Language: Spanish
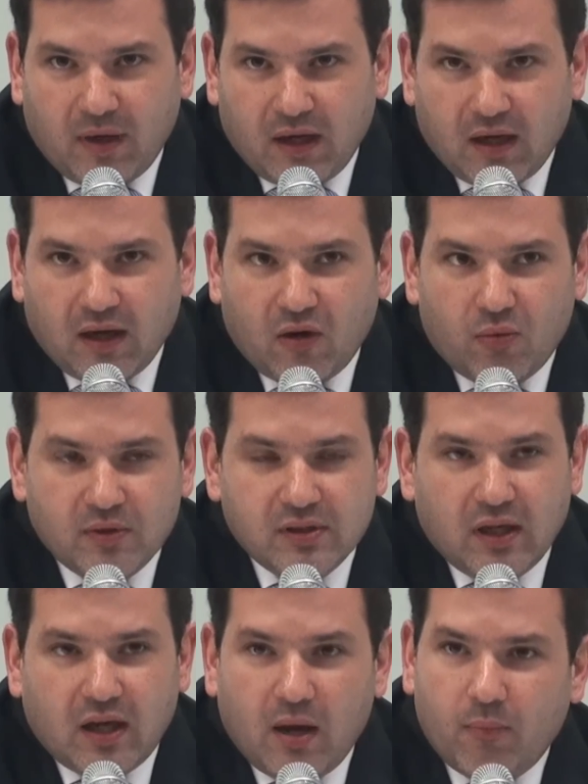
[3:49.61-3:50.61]
Mariana Gómez
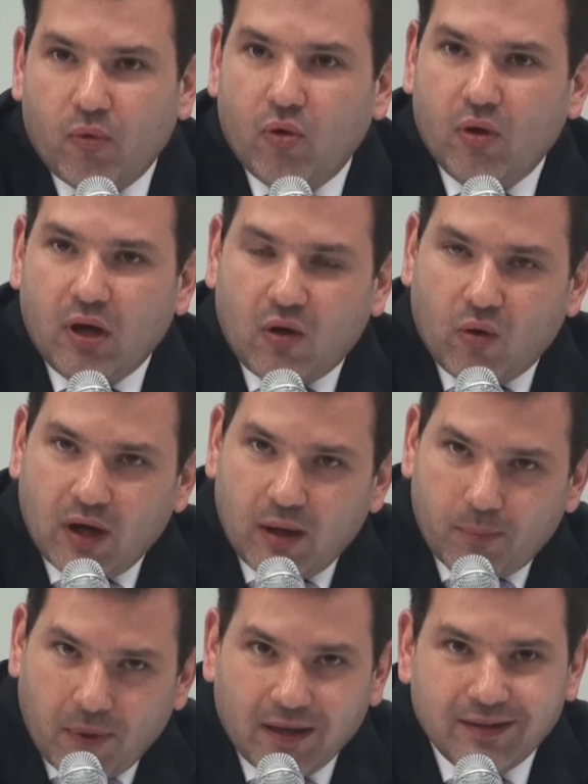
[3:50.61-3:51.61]
del Campo y con
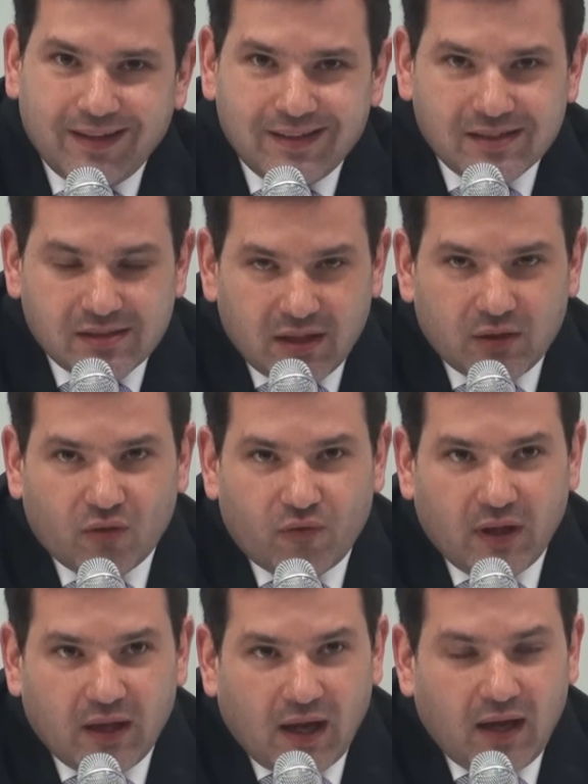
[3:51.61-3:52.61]
el PAN del Distrito
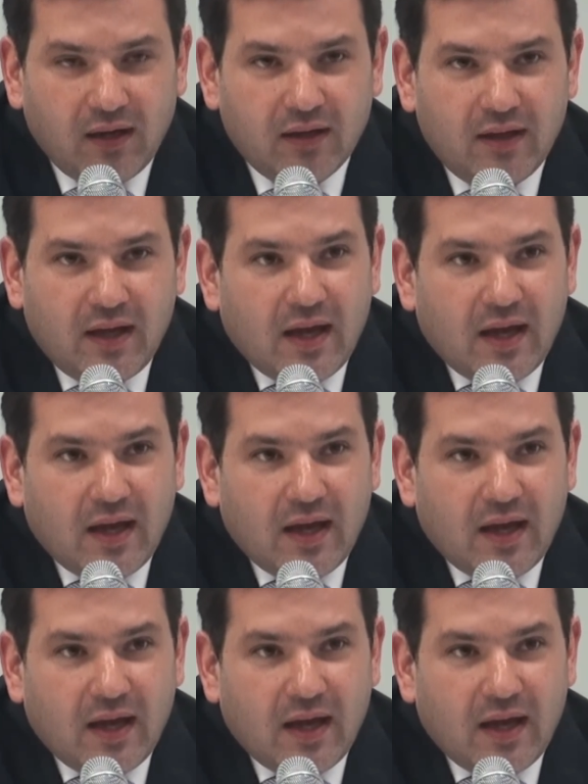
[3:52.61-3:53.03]
Federal,